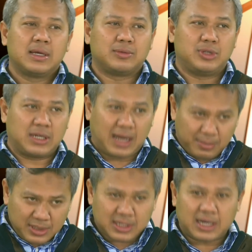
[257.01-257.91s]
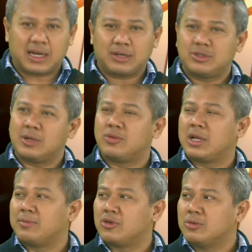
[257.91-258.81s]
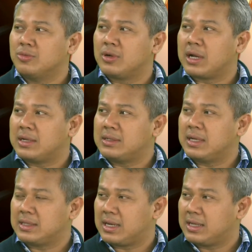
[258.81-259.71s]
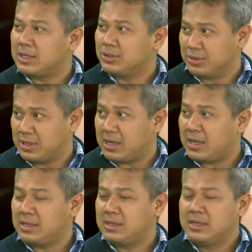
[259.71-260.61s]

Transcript: Kemudian kami sekarang sudah mulai mengumpulkan data-data juga.